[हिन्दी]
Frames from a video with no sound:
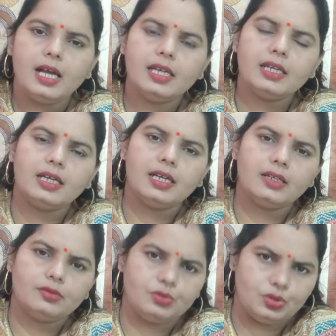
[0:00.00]

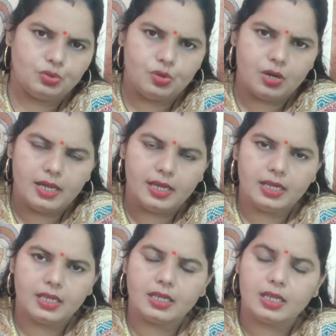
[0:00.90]
आखिरकार कुछ हुआ
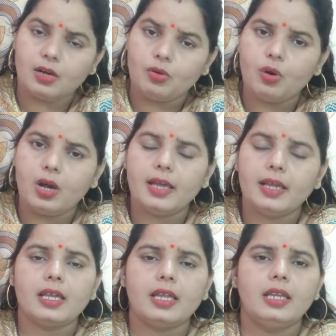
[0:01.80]
है क्या हुआ है
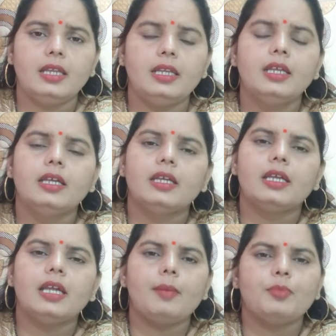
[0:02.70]
क्या नहीं
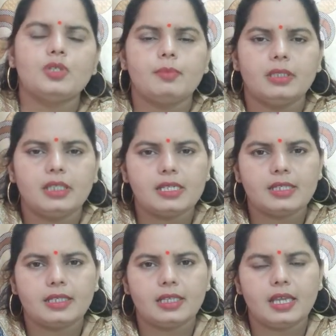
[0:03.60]
क्या आप मुझे बता
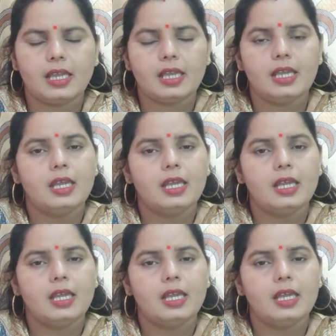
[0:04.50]
सकते हैं